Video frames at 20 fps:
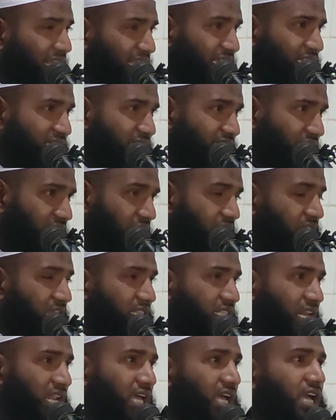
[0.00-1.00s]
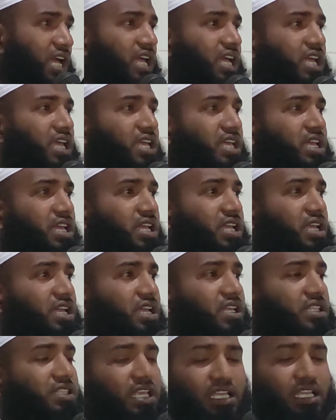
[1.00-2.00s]
মারা গেছেন আল্লাহ তালা
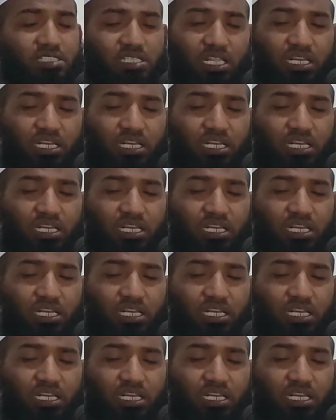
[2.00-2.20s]
তাকে